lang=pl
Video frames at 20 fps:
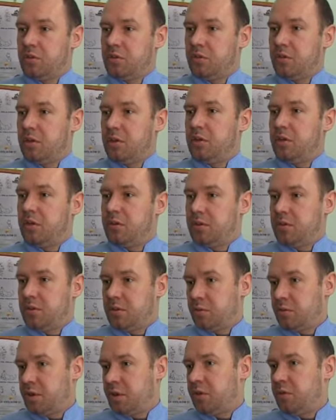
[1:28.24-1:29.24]
to nie
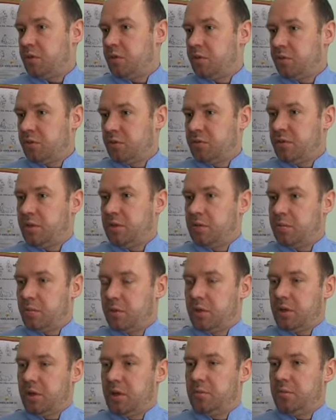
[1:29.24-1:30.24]
są jakieś gotowane
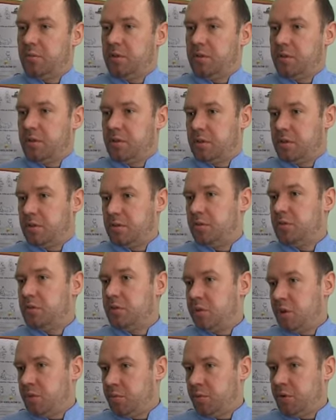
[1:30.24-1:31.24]
pokarmy y,
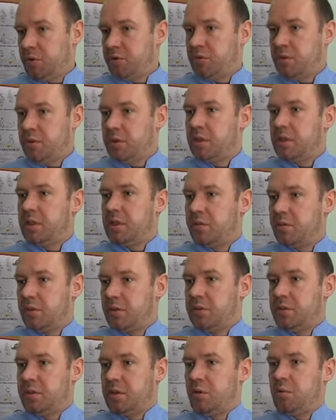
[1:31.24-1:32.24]
ciepłe, czyli nie
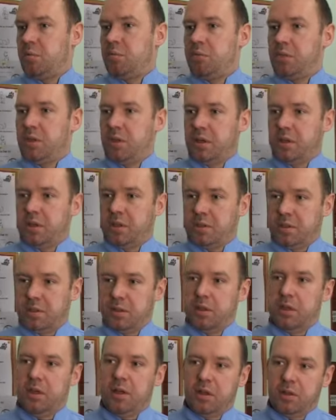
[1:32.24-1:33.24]
dawać całą michę
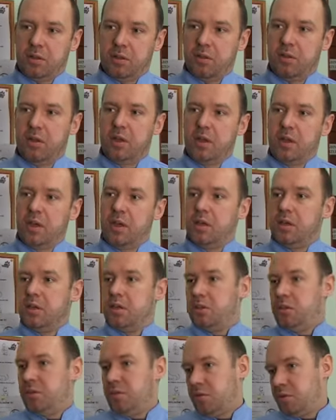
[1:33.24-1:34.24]
jedzenia rano,
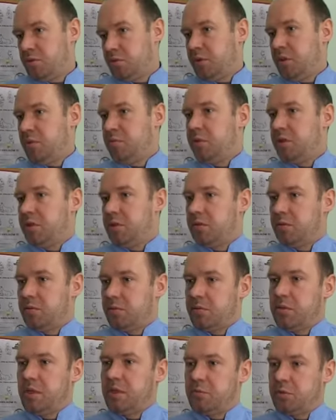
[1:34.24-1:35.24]
i żeby ten pies
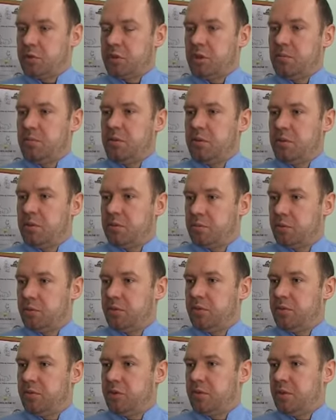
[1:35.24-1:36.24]
na przy tym miejscu był
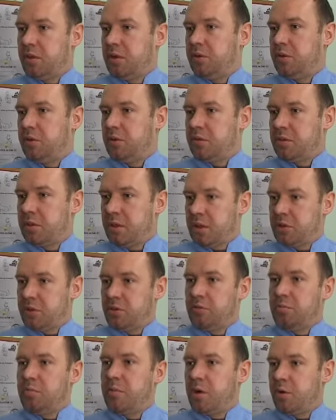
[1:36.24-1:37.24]
do wieczora, tylko starać
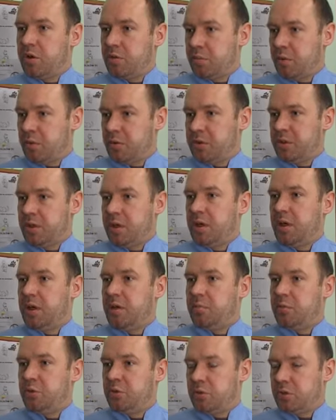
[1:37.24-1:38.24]
się w małych porcjach,
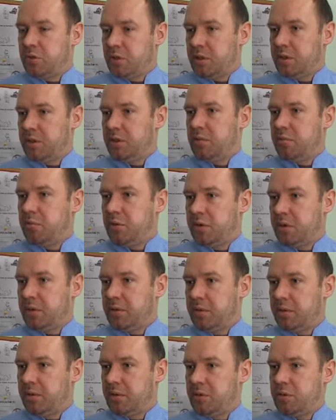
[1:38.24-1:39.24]
ale podgrzany ten
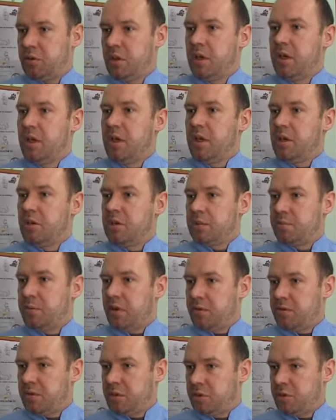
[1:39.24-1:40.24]
pokarm dawać.
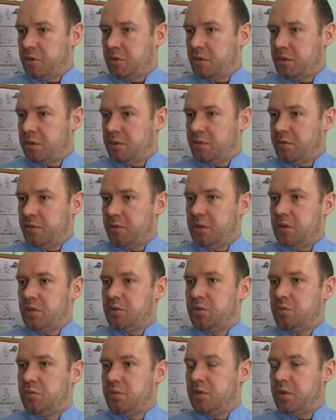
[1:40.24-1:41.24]
Sprawdzać, czy jest woda,
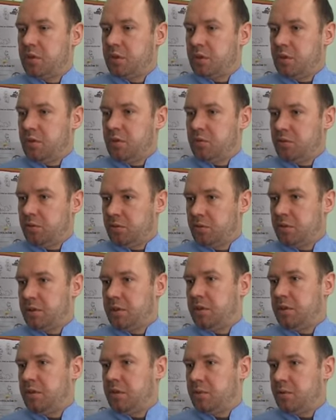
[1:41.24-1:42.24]
żeby nie dochodziło do
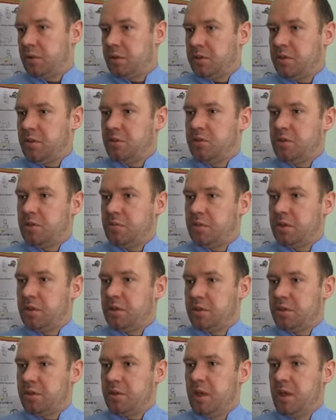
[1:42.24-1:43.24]
takich sytuacji, że
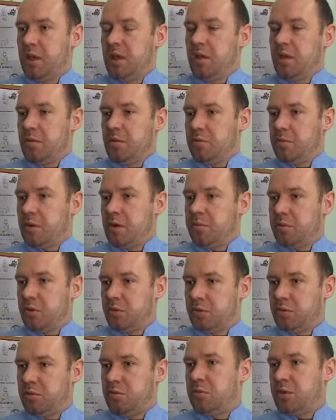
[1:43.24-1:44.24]
pies ma
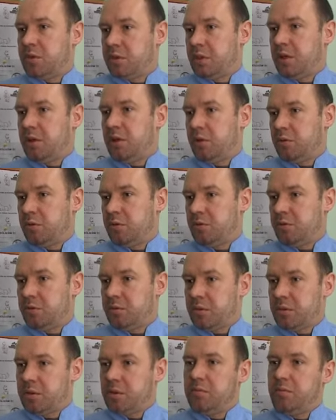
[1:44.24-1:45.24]
pełną miskę lodów,
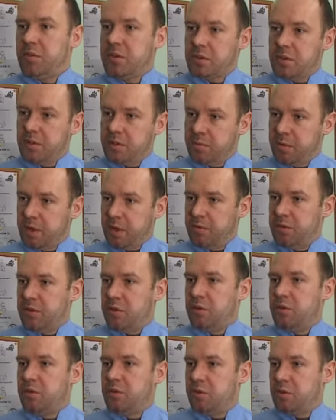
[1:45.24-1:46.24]
więc
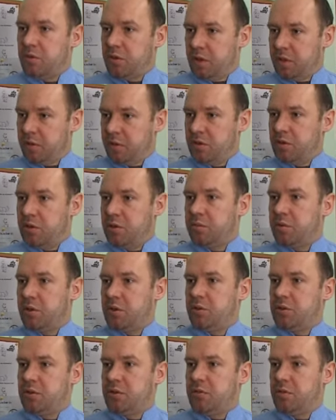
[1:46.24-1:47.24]
sprawdzać, dolewać
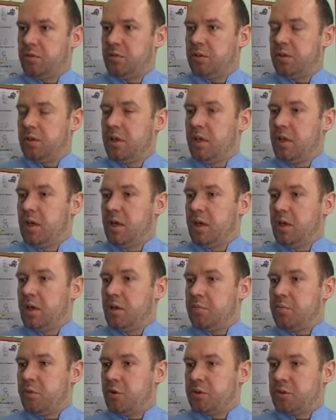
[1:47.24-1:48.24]
cieplejszej wody.
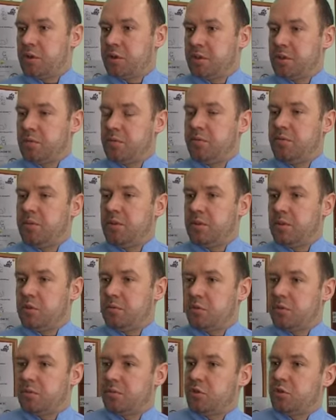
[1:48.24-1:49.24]
Poza tym
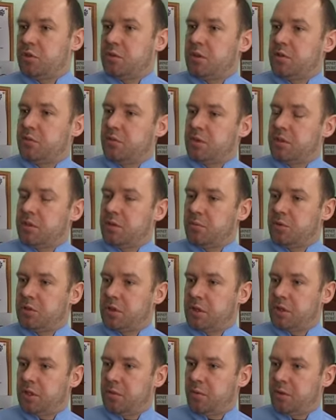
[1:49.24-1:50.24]
wiadomo, przede wszystkim przy
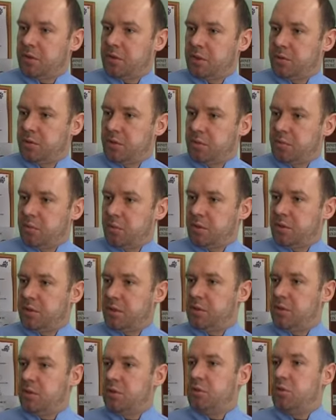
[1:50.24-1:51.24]
takich mrozach, które były
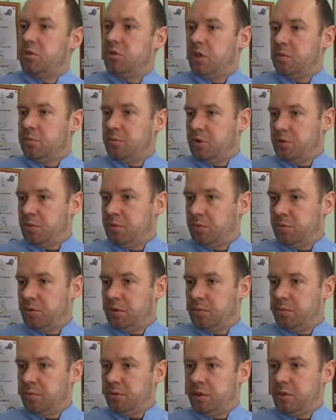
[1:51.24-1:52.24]
ostatnio, docieplić
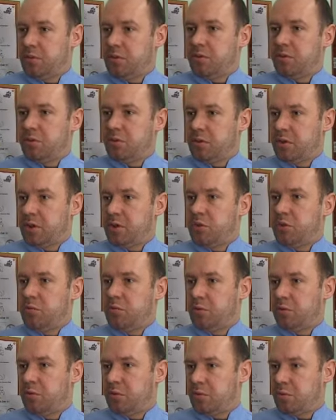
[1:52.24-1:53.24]
budy, ponieważ te
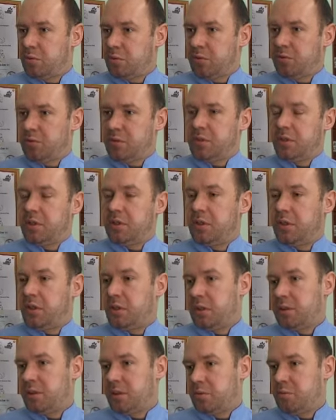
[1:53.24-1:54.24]
zimy, które były w ostatnich
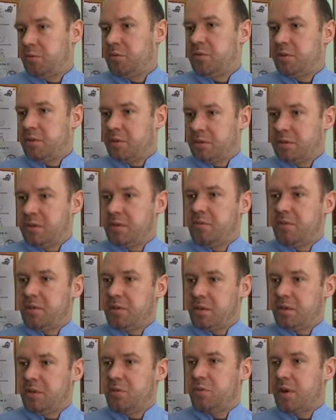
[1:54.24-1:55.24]
latach, były
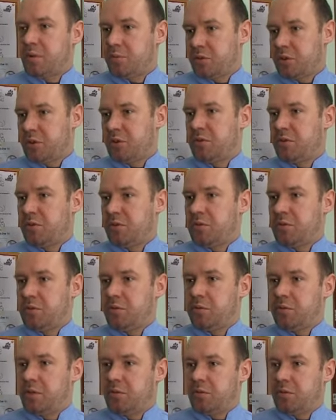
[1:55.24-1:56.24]
zdecydowanie słabsze niż to, co
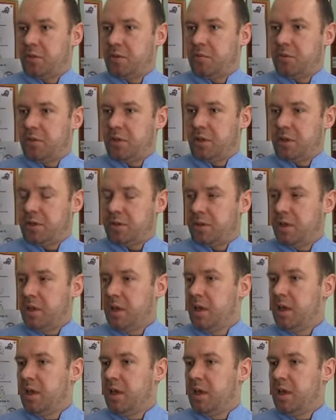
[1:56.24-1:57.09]
obserwujemy teraz.